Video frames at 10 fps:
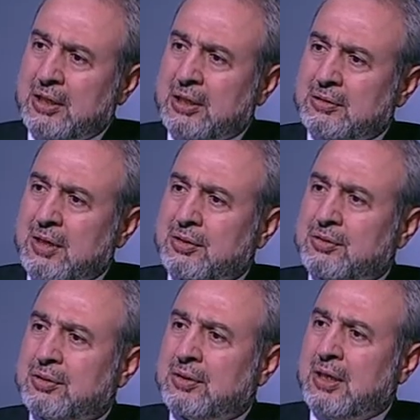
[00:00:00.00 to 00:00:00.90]

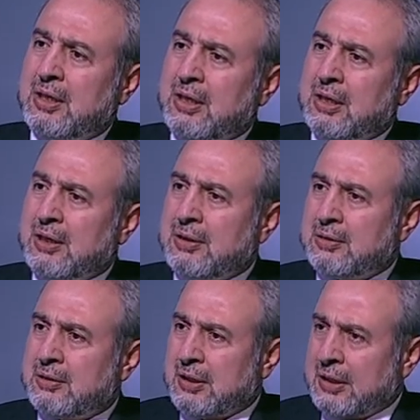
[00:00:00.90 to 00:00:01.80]
ضغط
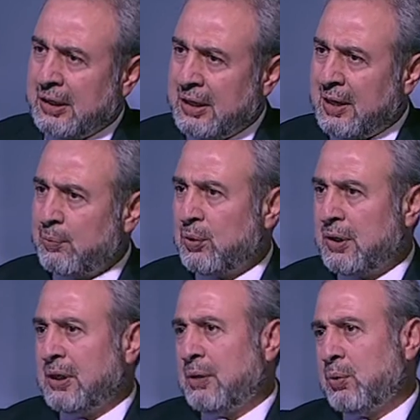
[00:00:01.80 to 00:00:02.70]
الإعلام
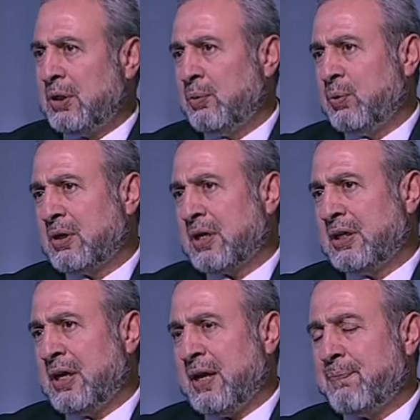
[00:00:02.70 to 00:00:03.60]
والرأي
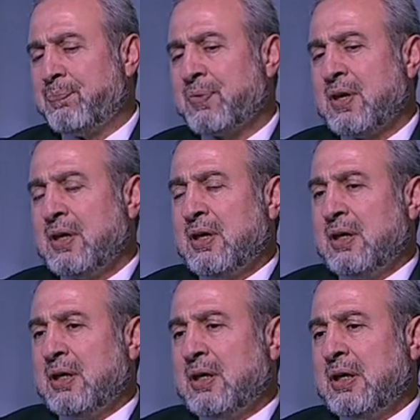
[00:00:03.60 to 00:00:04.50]
العام
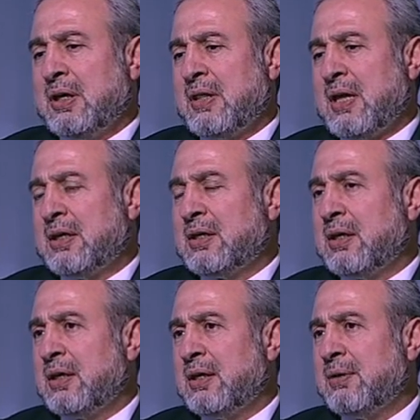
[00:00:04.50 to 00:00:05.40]
آه، لذلك
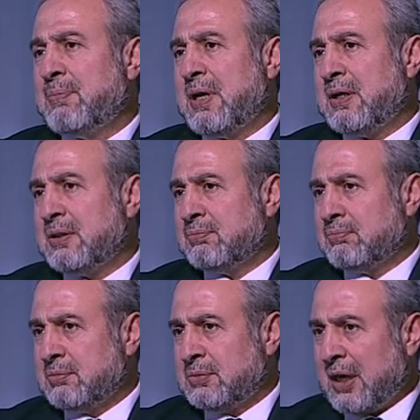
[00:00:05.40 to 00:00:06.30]
آه، ما
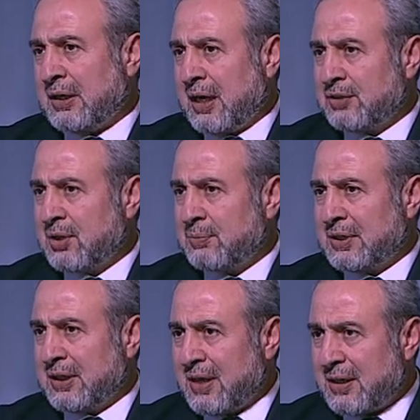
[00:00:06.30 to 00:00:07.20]
يعني حصل
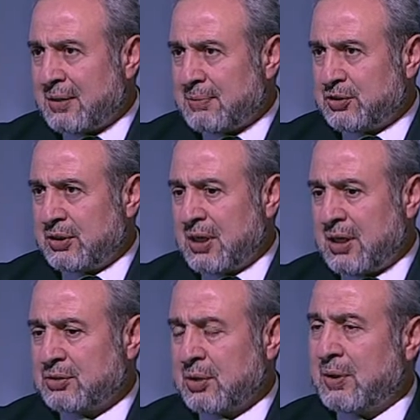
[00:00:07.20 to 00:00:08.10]
من إغلاق المسجد
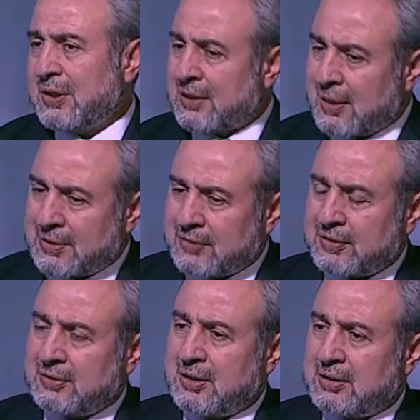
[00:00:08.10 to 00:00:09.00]
الأقصى وهي كما
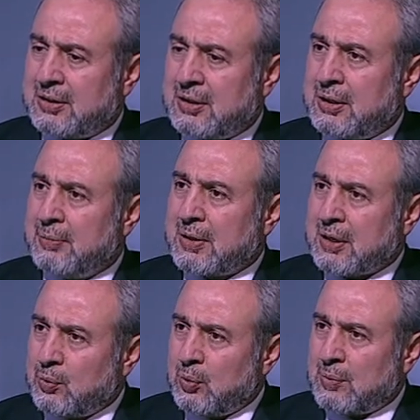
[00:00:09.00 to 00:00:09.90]
تفضلت المرة
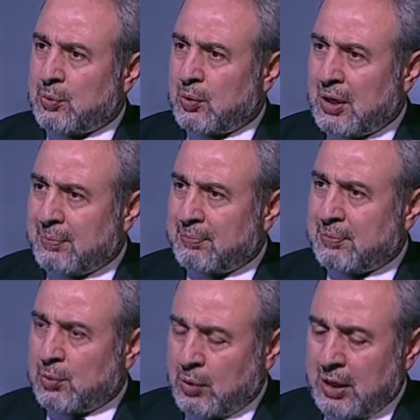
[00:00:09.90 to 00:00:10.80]
الأولى منذ عام
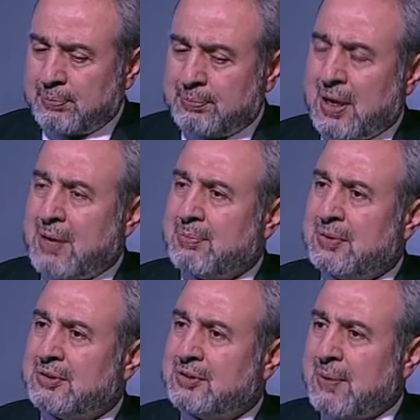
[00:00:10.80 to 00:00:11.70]
منذ حرب
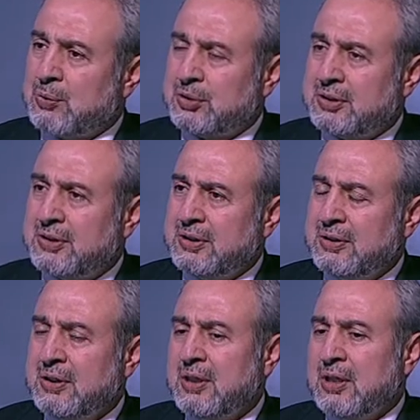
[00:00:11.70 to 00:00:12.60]
عام 67
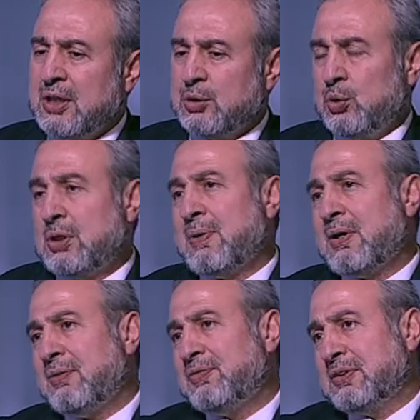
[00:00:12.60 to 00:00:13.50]

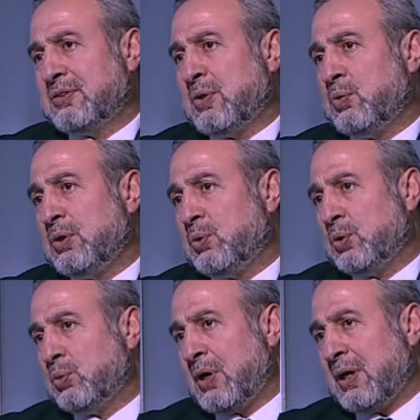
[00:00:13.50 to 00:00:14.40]
تعتبر في تصوري
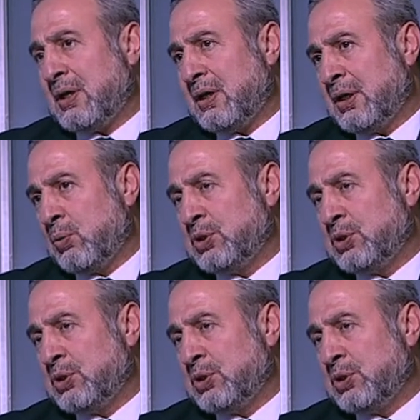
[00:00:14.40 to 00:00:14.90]
خطوة آه،